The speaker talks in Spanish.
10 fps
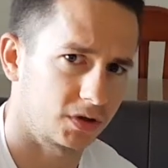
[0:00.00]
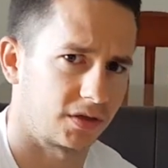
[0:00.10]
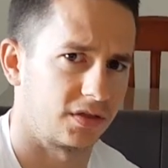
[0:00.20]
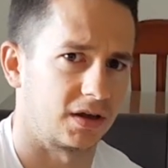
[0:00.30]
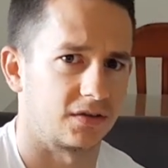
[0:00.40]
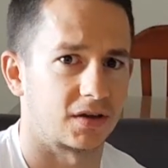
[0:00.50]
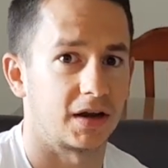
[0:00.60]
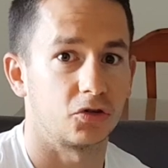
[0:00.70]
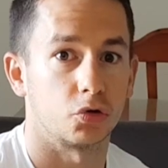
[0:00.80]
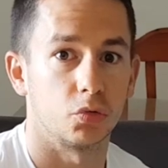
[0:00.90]
es decir, que se
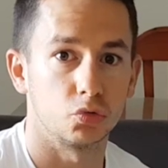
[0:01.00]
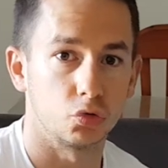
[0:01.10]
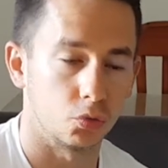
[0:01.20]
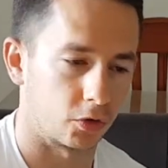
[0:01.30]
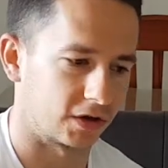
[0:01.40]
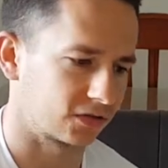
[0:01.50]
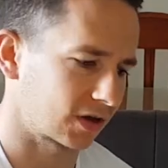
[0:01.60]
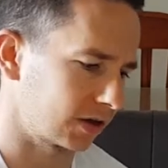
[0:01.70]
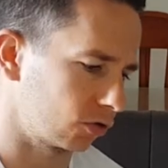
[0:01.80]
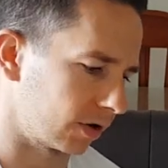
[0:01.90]
han hecho en un tubo de
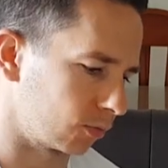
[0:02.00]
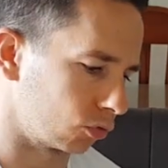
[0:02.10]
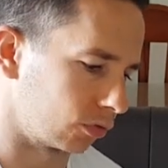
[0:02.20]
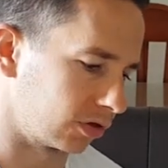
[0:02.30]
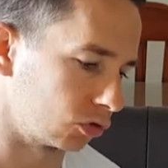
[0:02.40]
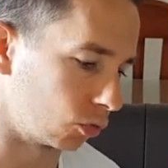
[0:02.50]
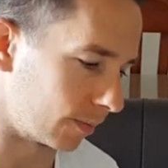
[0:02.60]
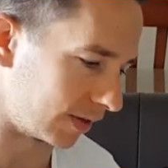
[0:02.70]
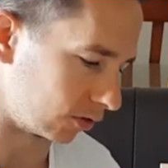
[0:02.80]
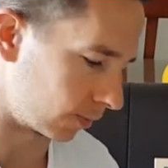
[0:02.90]
ensayo reproduciendo
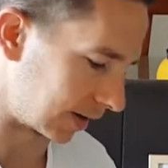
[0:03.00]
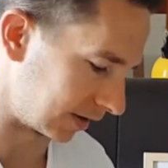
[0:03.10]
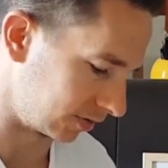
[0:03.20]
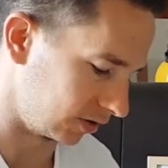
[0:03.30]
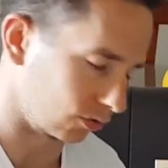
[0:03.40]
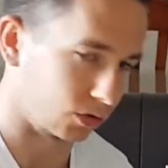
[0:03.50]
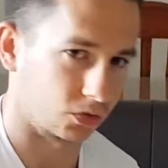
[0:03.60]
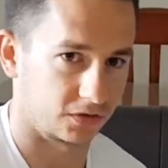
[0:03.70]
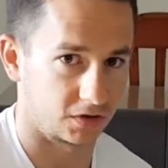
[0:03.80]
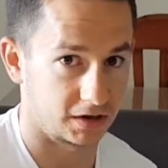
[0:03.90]
un medio parecido a
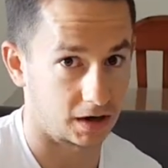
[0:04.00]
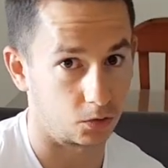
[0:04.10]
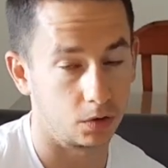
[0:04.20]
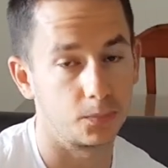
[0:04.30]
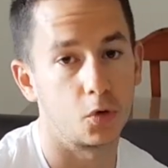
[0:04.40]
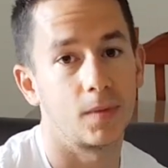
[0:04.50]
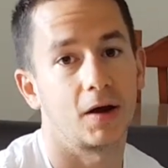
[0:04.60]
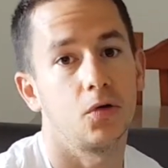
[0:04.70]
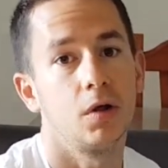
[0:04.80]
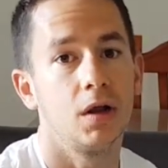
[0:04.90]
lo que sería el cuerpo
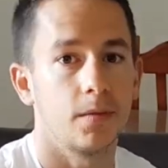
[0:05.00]
humano,